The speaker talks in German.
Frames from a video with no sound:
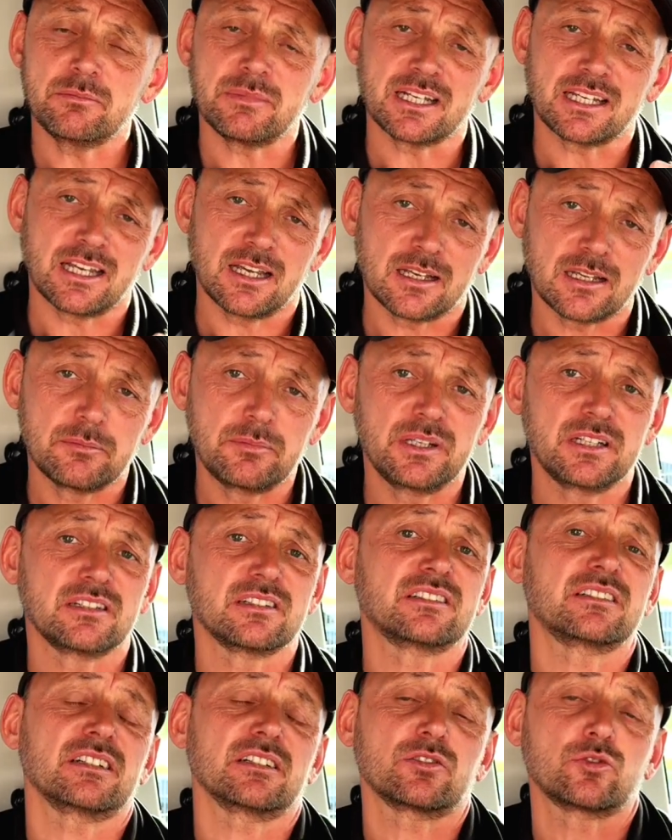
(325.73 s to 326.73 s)
Mein Kerngebiet
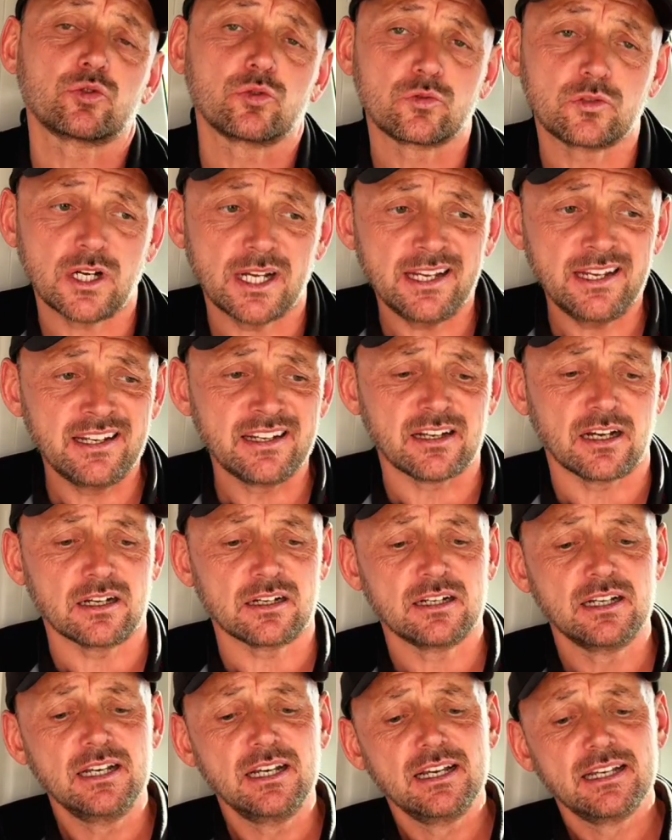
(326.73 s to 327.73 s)
ist, das zu verhindern.
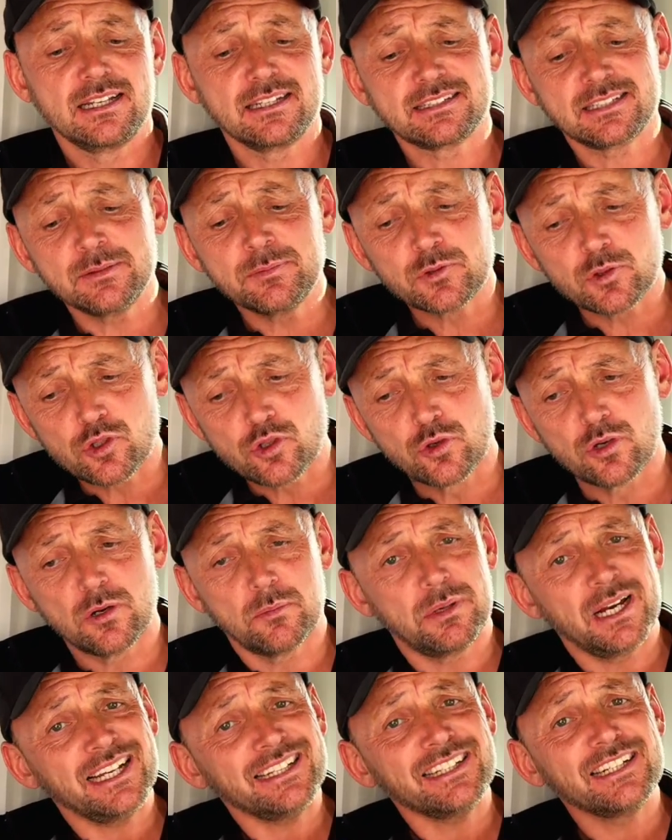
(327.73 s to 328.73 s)
Jetzt gibt es so schöne
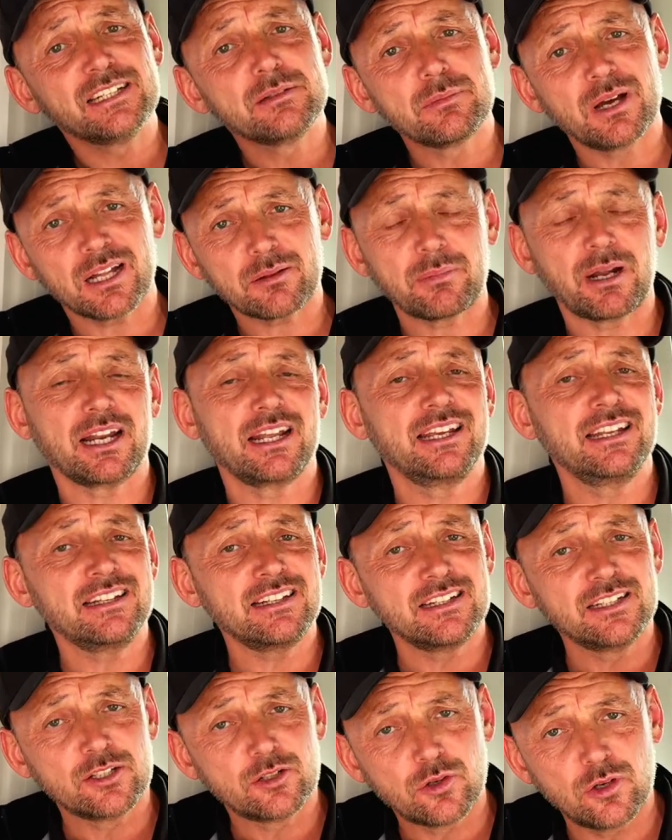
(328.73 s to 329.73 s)
Bleche, die macht man
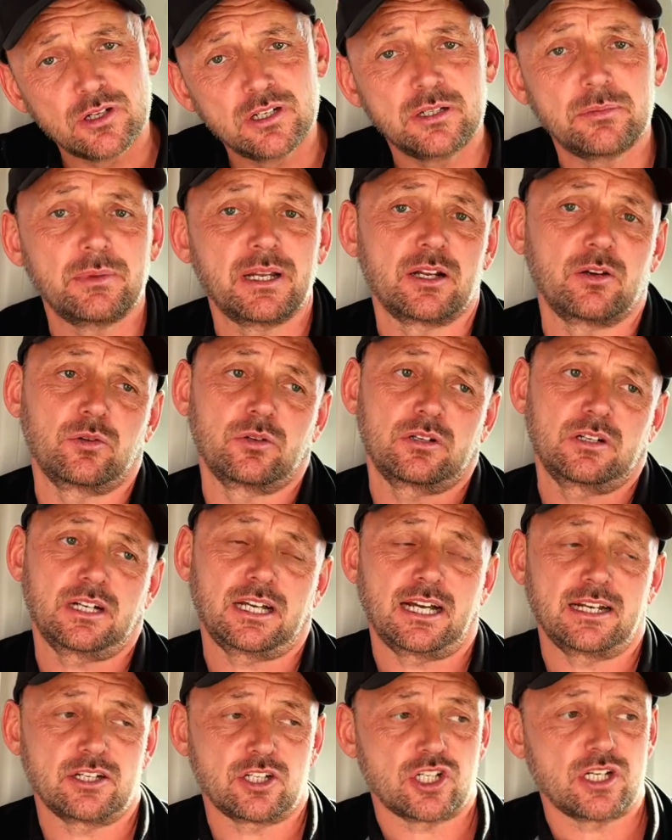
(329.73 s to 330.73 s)
dahinter, die können nicht mehr da unten
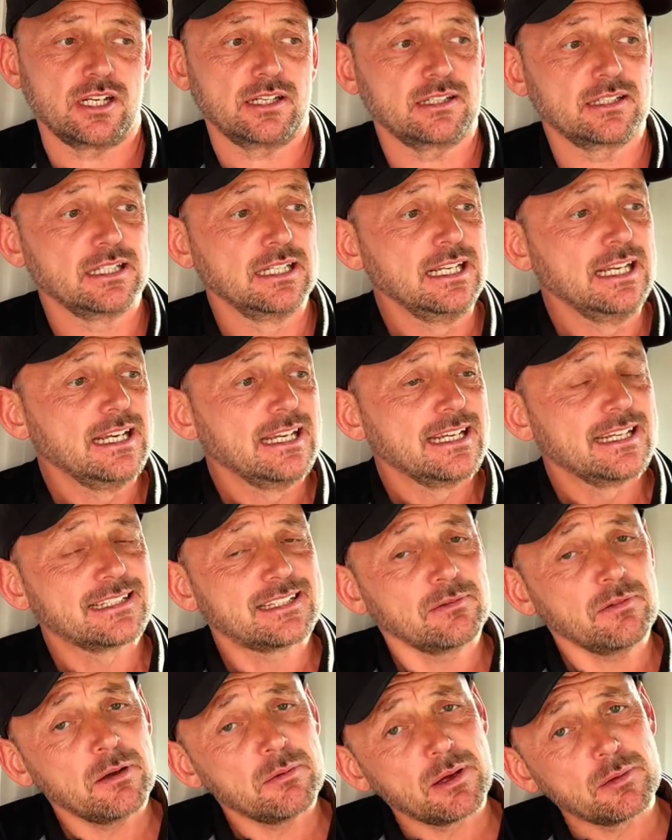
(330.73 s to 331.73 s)
reinstechen. Jetzt
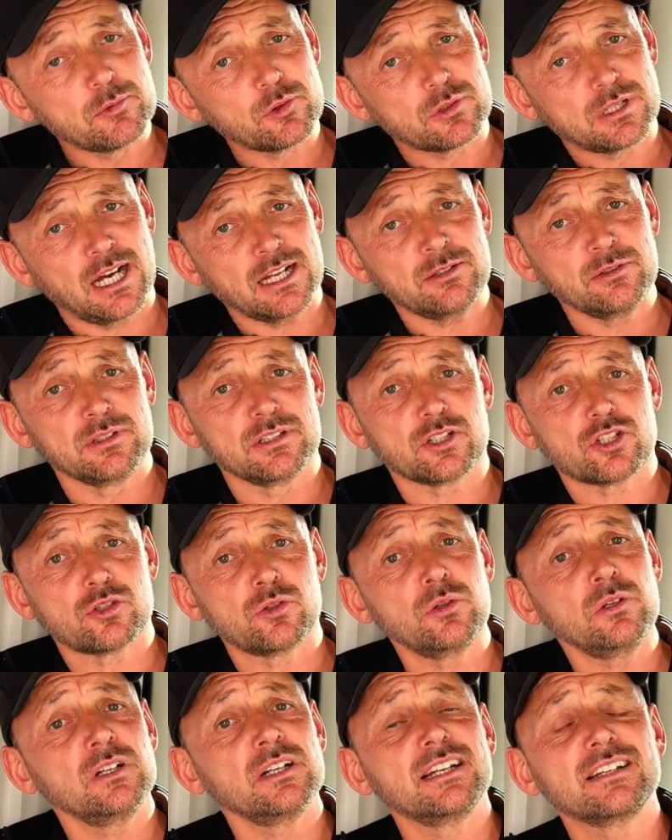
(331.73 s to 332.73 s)
haben wir beim Ducato das
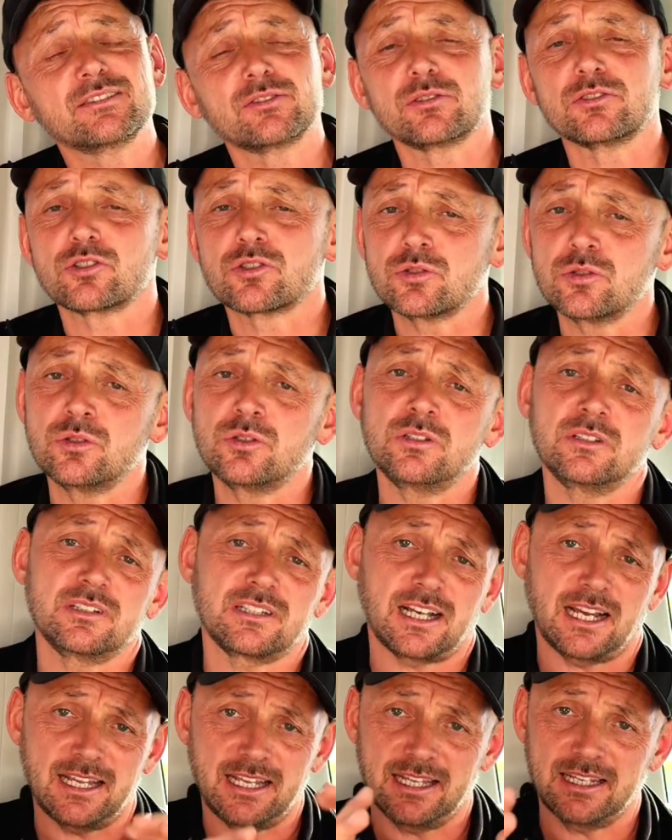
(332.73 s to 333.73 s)
Schöne, der hat so eine schöne
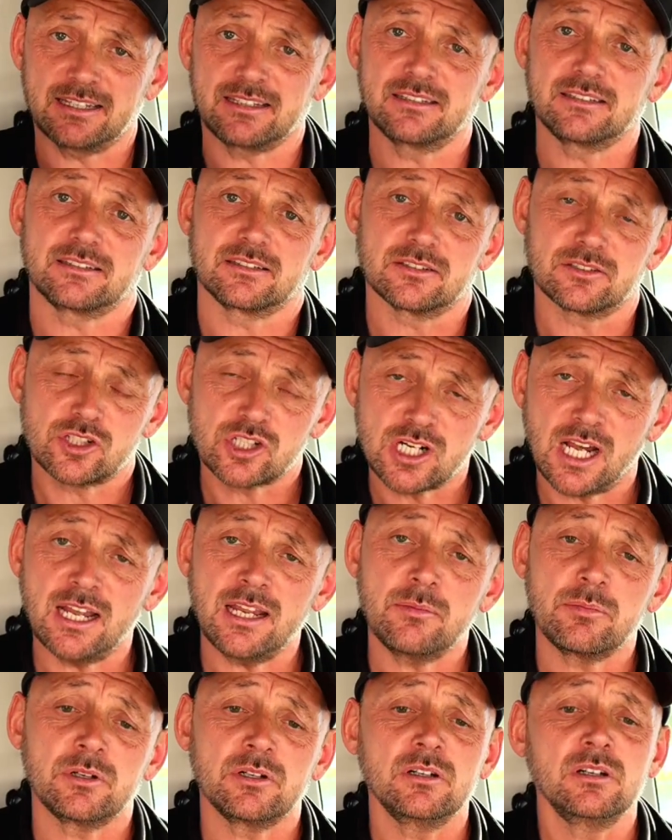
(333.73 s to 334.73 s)
dreieckige
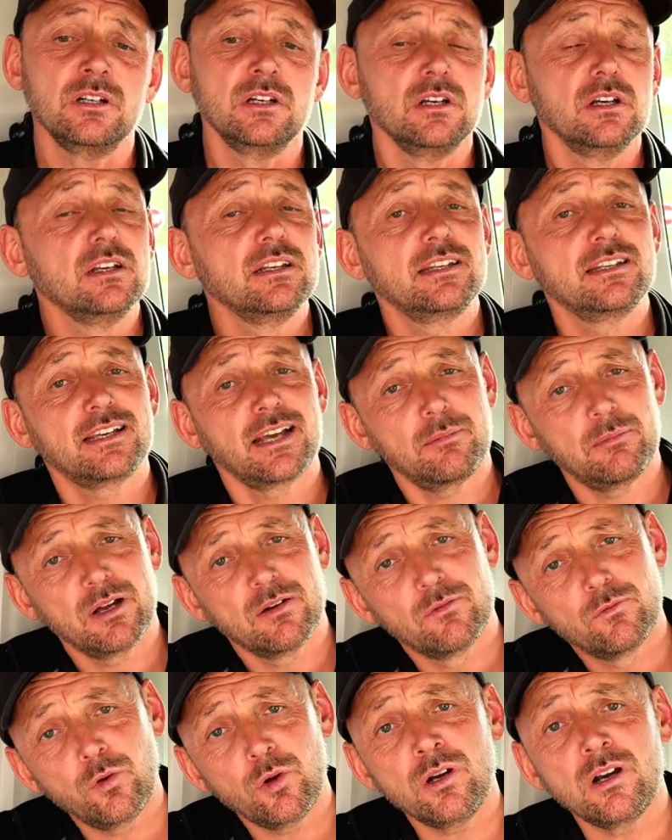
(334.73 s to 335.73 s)
Scheibe. Die kann
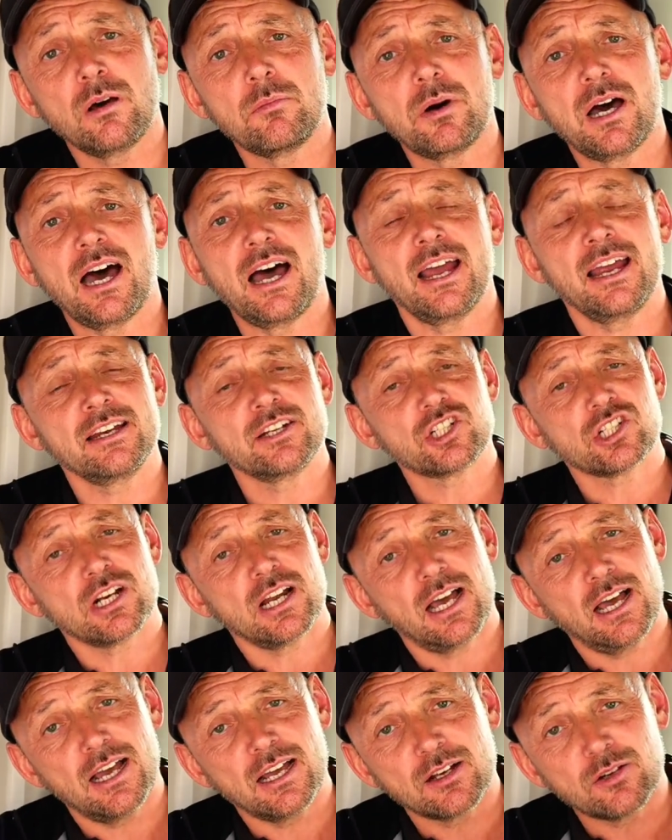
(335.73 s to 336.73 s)
man wunderbar
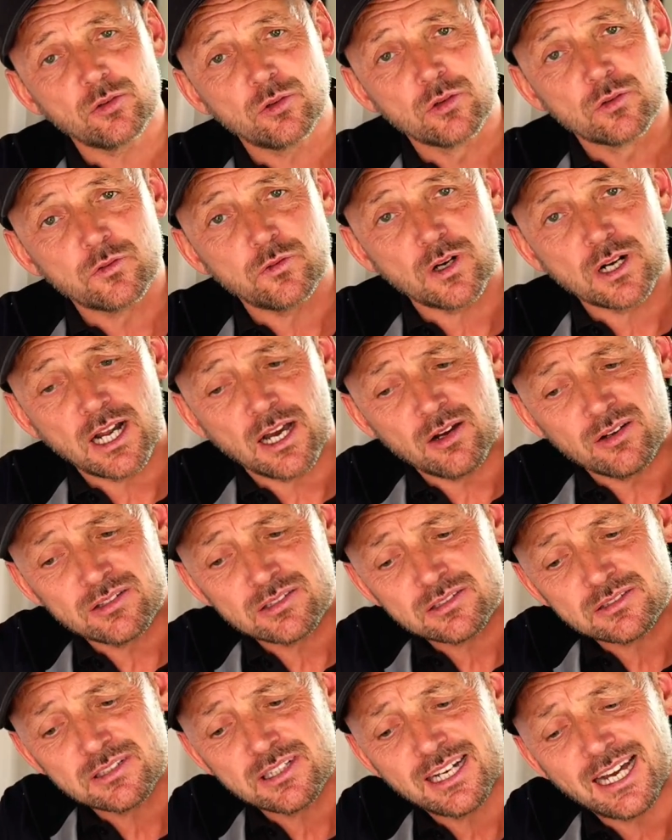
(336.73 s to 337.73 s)
einschlagen und von
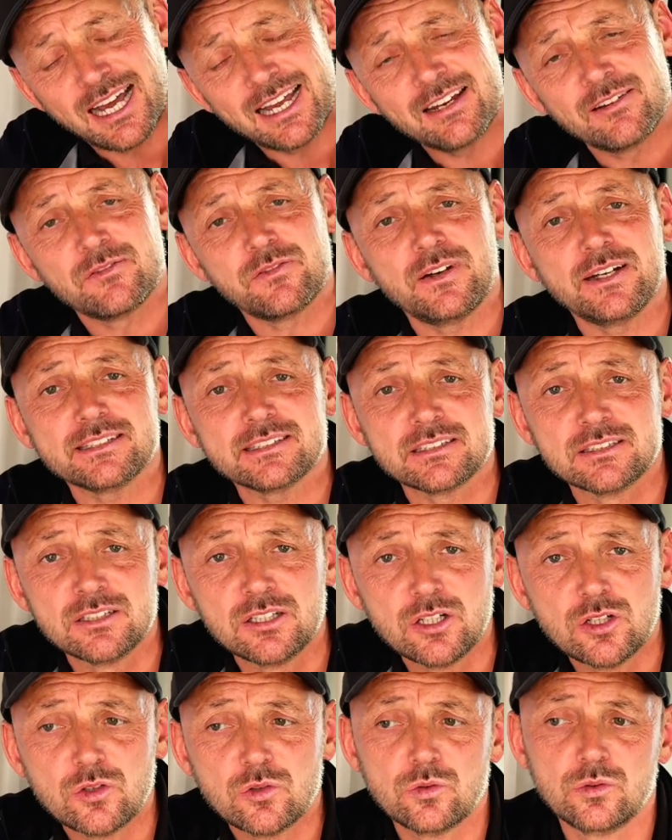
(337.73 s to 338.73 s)
außen reinfassen
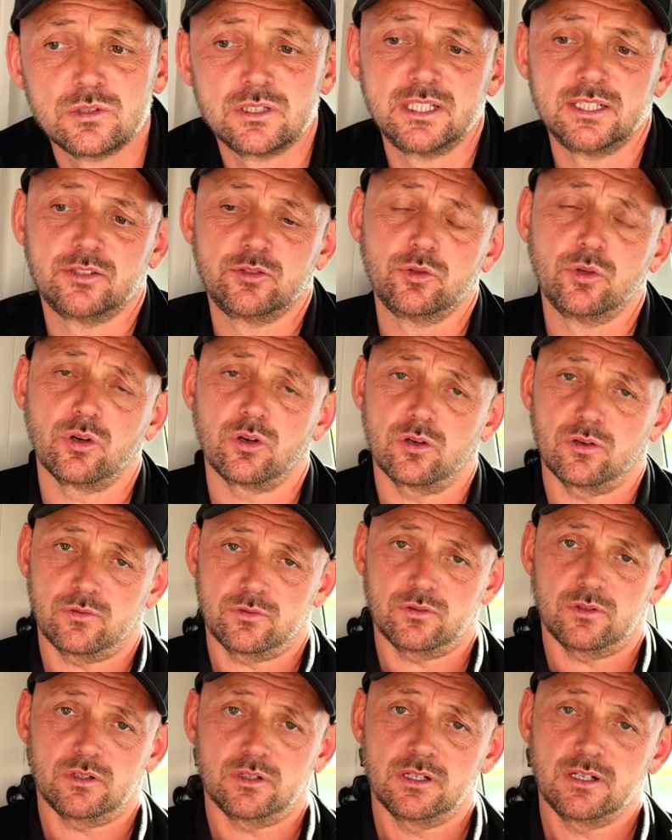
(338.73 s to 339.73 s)
und die Tür
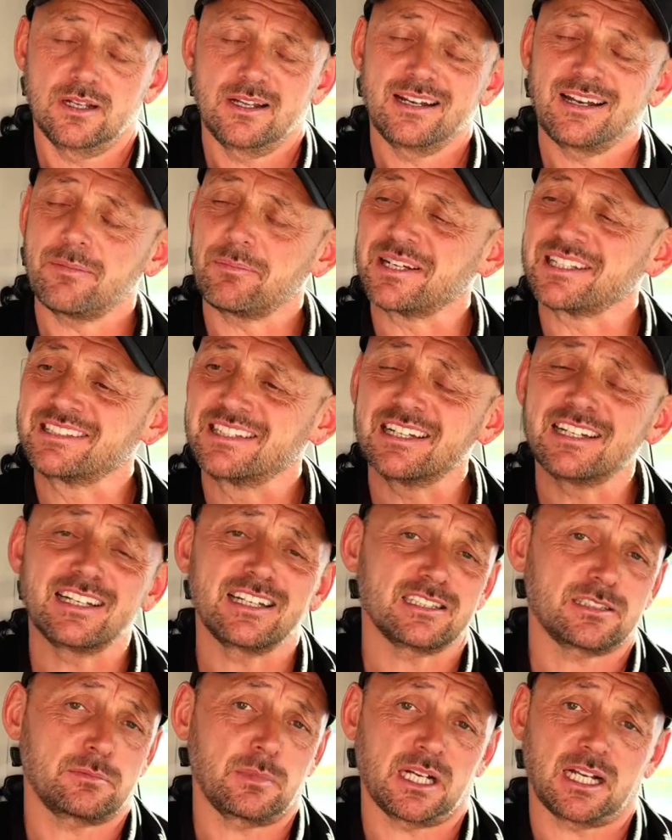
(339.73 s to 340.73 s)
öffnen. Da passiert
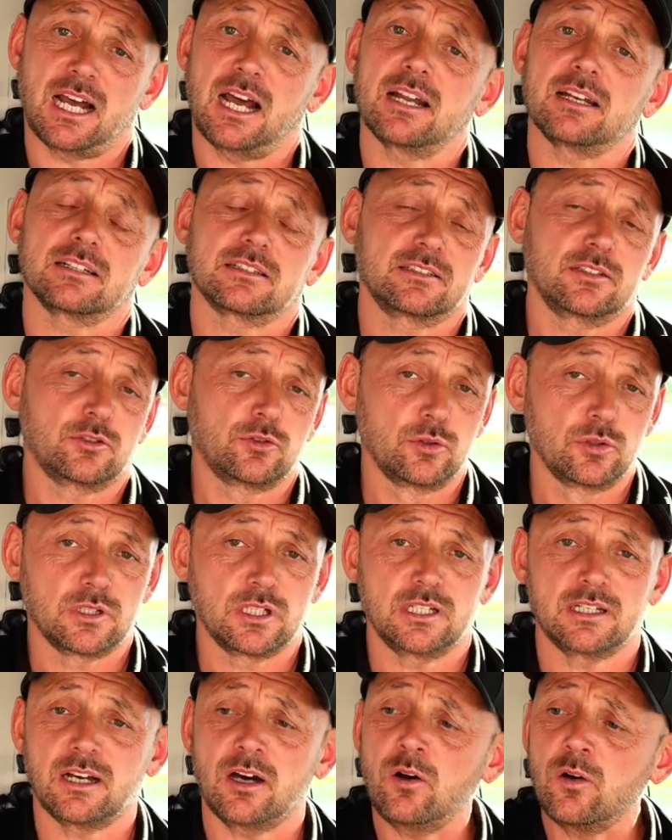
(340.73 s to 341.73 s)
erstmal gar nichts. Die Tür
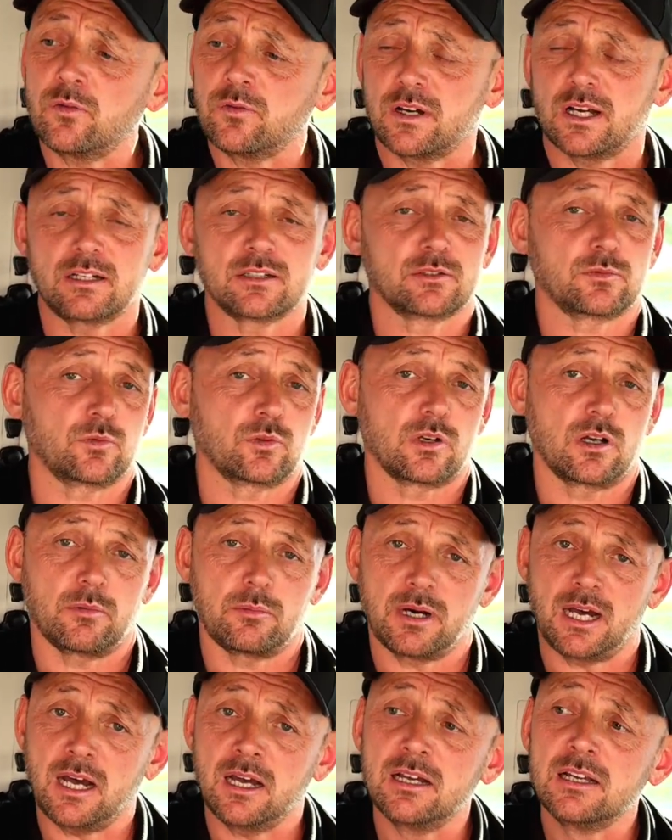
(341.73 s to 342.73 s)
geht auf, alles
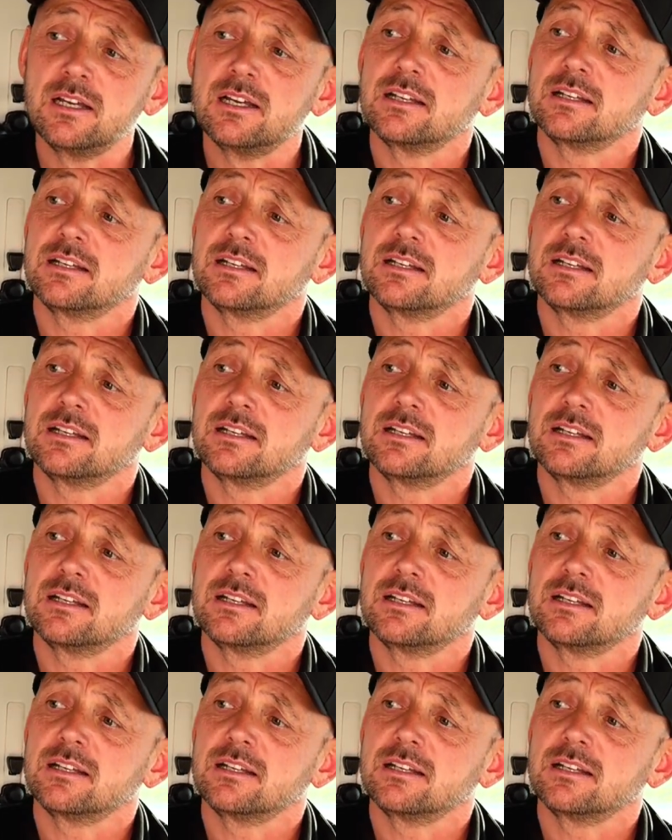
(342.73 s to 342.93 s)
wunderbar.